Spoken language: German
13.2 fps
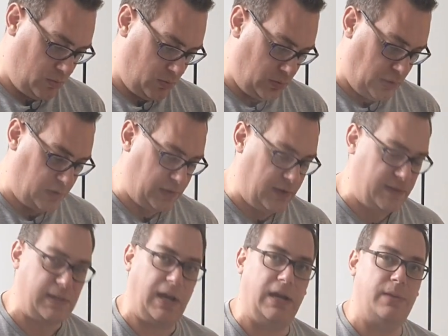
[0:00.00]
und auch
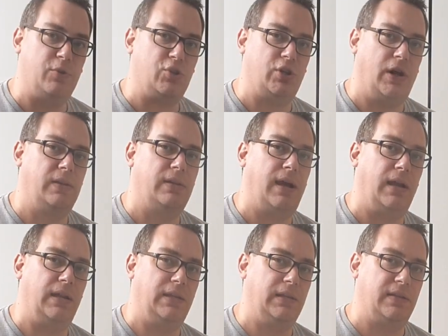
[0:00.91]
sonst keine
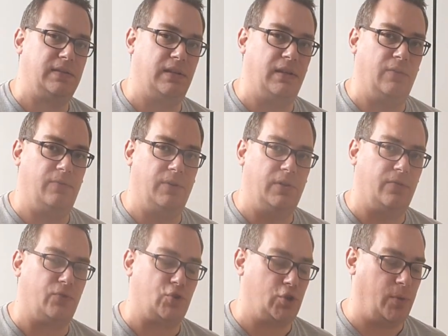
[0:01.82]
Bestandteile, die jetzt den
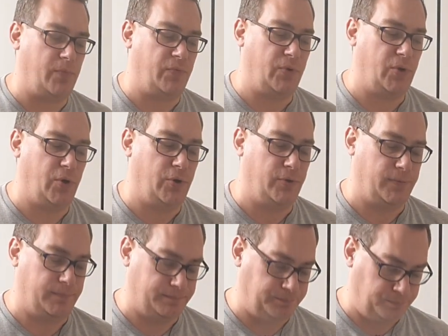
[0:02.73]
Filter verstopfen
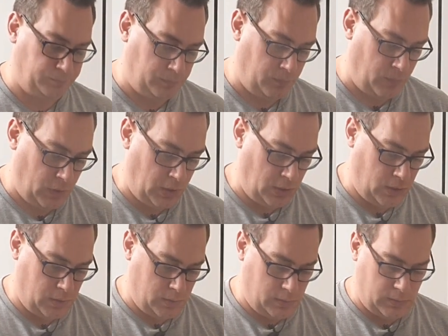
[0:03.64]
könnten,
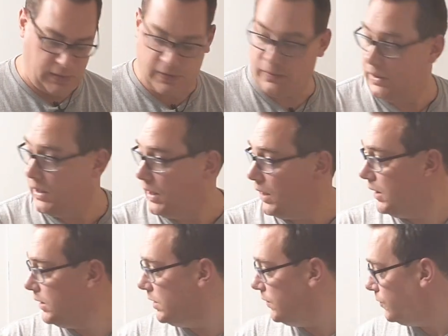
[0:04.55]
dass wir da
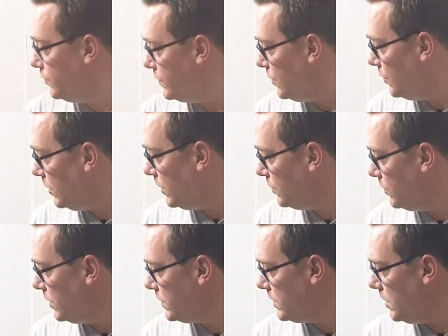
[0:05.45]
relativ zügig
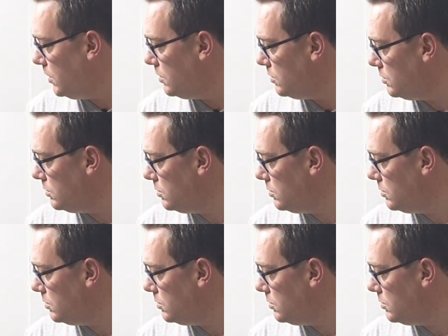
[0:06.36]
durch sind.